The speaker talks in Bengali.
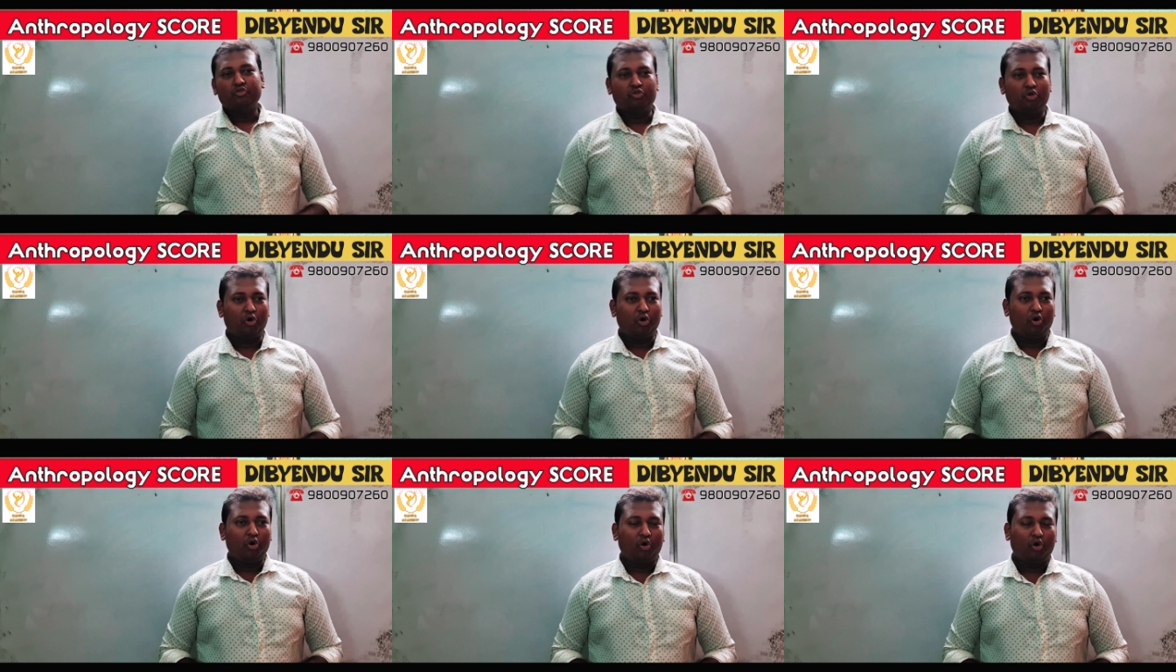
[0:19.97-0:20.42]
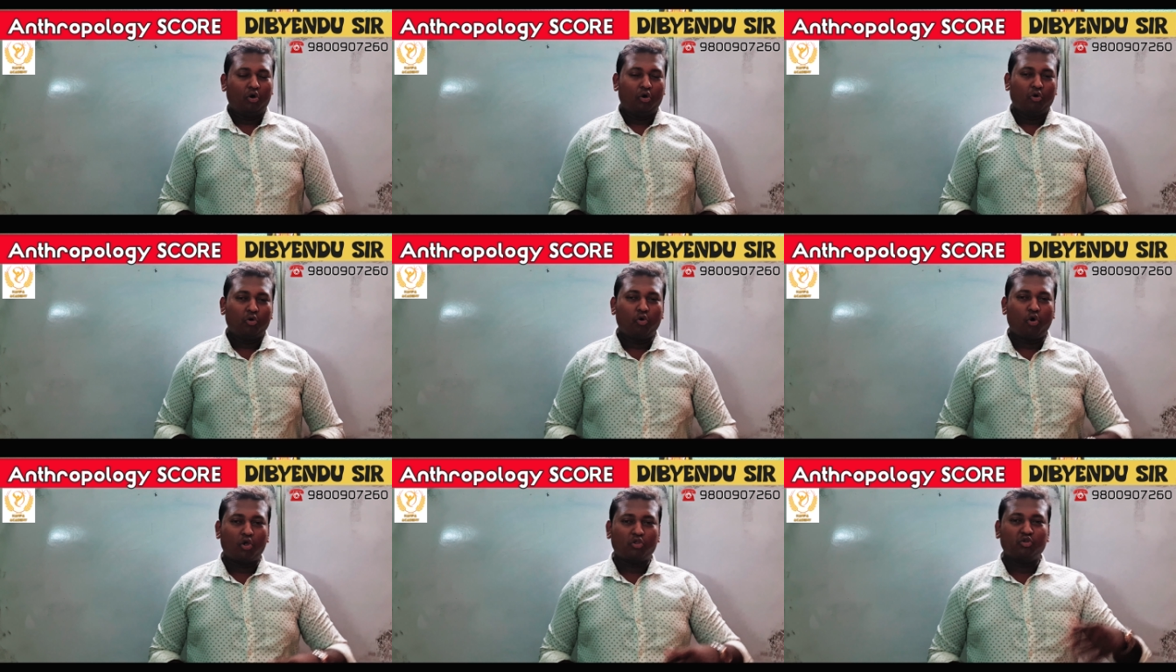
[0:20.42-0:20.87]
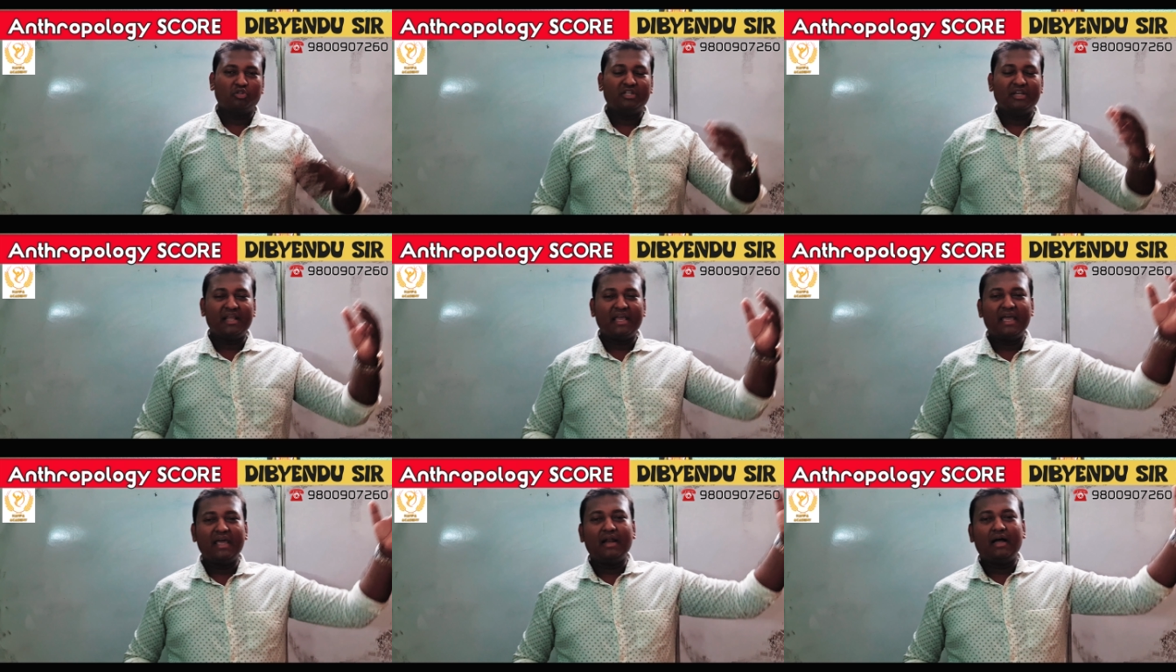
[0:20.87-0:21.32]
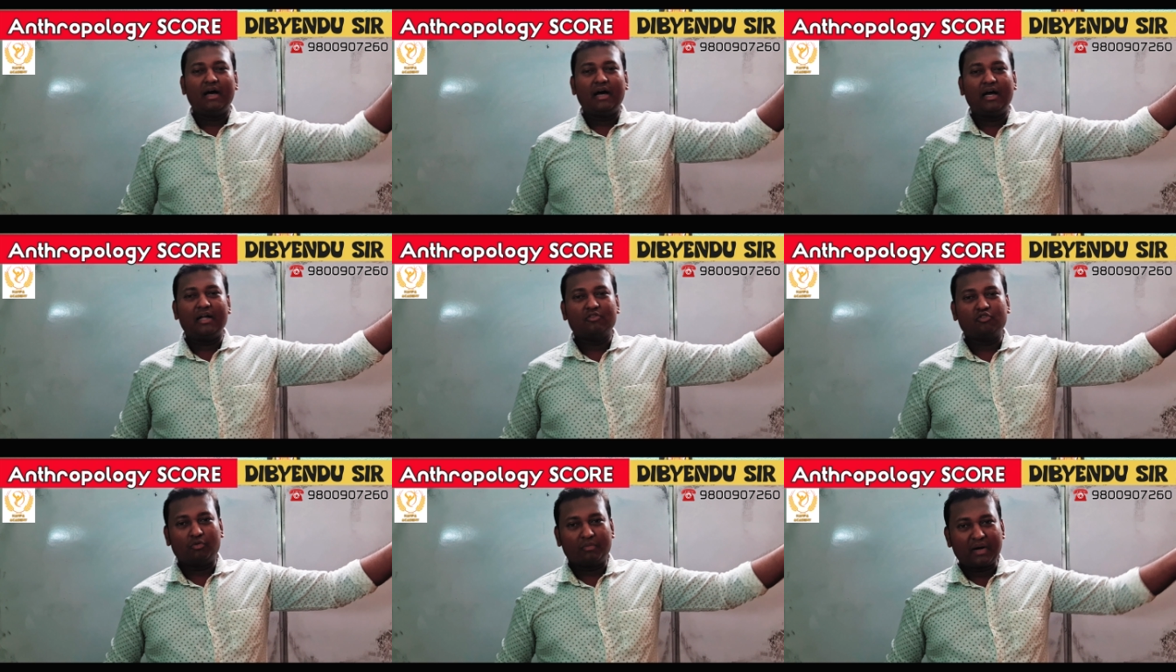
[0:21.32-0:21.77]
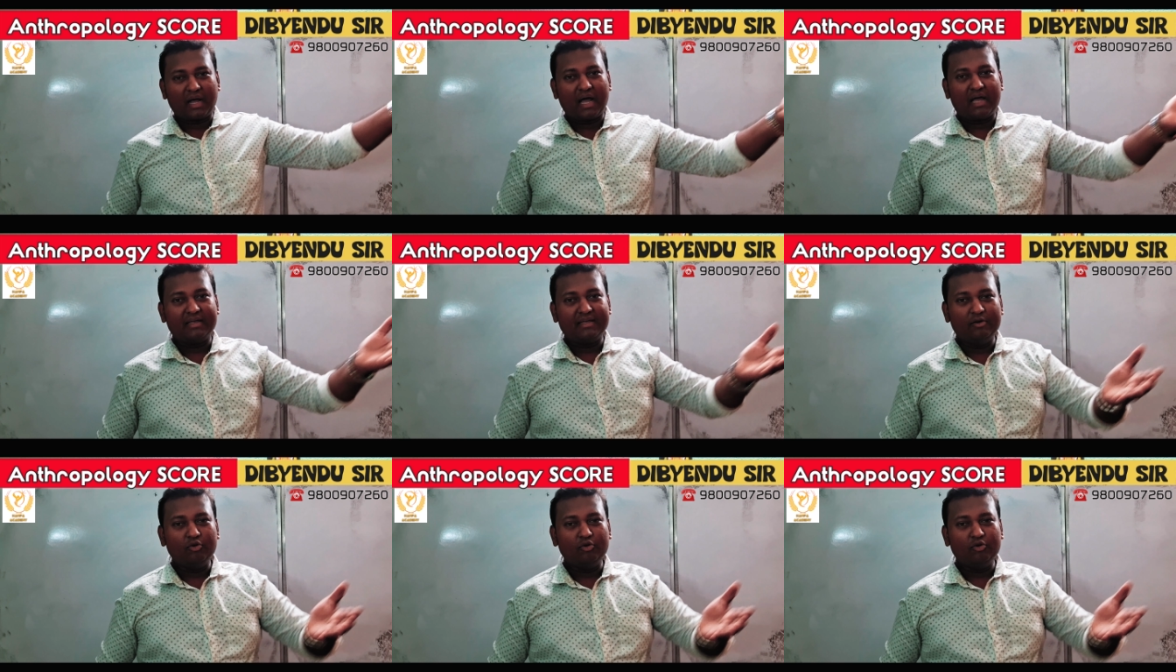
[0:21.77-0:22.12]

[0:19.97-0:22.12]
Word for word: তো গতদিনে তোমরা